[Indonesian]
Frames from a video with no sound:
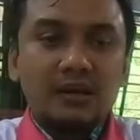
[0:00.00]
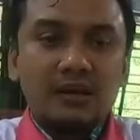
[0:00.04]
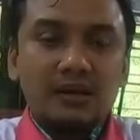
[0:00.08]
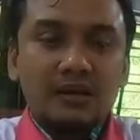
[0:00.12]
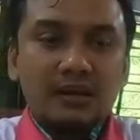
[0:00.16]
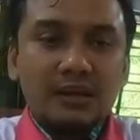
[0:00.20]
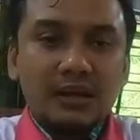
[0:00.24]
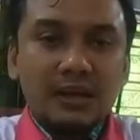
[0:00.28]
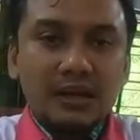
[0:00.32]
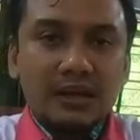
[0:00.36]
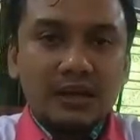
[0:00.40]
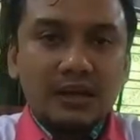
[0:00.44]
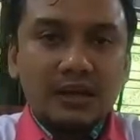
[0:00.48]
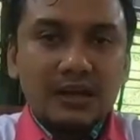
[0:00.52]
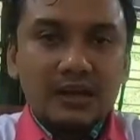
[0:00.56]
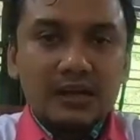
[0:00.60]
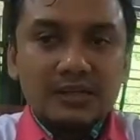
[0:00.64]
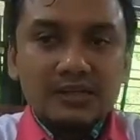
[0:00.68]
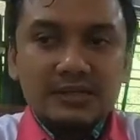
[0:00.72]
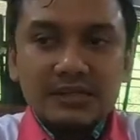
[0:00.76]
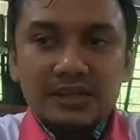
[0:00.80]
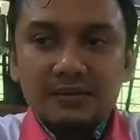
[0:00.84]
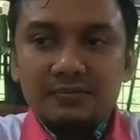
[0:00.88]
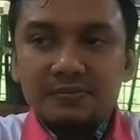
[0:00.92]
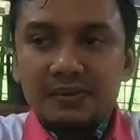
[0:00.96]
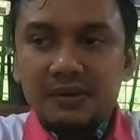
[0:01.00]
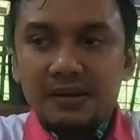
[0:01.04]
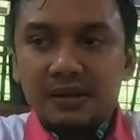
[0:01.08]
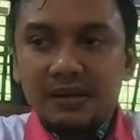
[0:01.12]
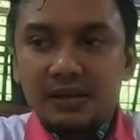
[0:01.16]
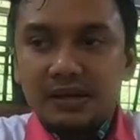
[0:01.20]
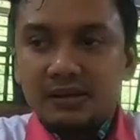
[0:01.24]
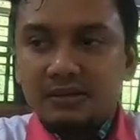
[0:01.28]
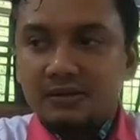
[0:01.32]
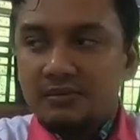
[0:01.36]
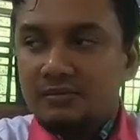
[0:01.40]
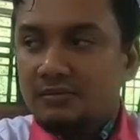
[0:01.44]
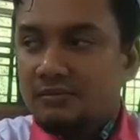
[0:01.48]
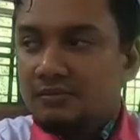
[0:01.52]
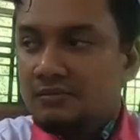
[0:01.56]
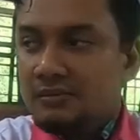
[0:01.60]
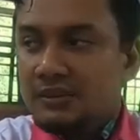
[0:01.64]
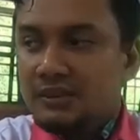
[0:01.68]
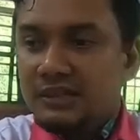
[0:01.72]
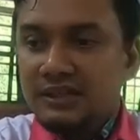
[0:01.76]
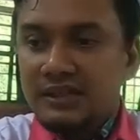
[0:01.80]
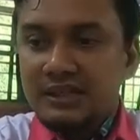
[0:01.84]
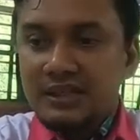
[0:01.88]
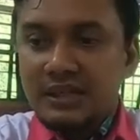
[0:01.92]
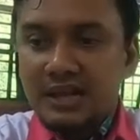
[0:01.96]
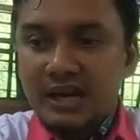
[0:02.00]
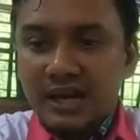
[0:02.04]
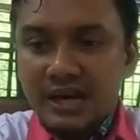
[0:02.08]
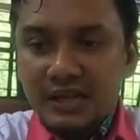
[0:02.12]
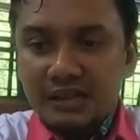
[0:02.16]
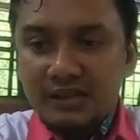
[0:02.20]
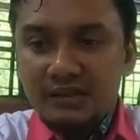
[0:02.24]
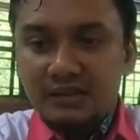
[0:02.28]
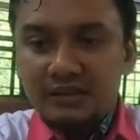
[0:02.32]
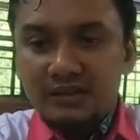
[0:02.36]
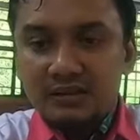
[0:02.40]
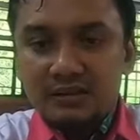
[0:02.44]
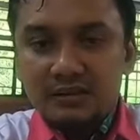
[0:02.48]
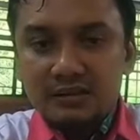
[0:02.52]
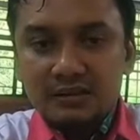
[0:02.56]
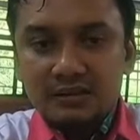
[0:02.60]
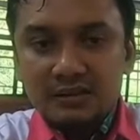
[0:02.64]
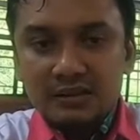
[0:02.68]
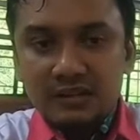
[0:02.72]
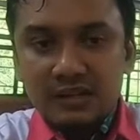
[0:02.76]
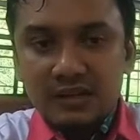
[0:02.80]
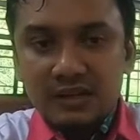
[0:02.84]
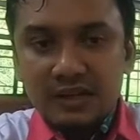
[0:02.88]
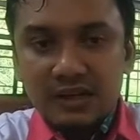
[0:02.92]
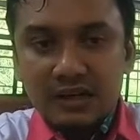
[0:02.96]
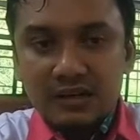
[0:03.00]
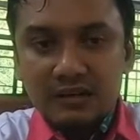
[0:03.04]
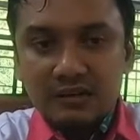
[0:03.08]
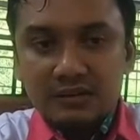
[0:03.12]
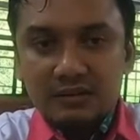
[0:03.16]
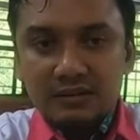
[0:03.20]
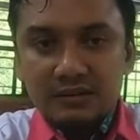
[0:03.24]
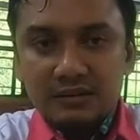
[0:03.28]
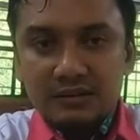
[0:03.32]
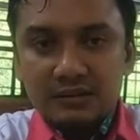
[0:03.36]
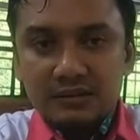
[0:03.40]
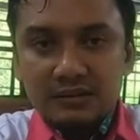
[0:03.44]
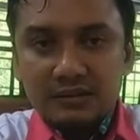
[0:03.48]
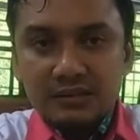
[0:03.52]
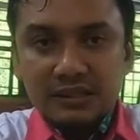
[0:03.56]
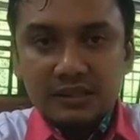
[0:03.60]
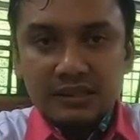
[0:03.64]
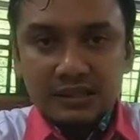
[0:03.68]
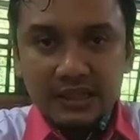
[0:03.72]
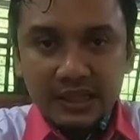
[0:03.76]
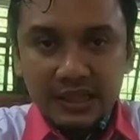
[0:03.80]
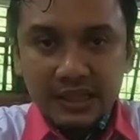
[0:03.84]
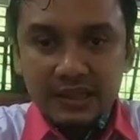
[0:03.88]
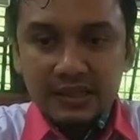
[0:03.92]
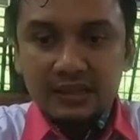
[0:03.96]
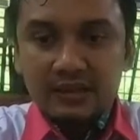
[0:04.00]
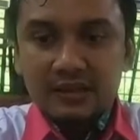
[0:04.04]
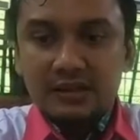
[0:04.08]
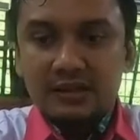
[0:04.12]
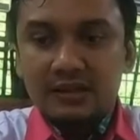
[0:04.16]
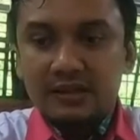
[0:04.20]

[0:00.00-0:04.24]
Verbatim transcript: Ya, karena saya ingin melihat dengan detail,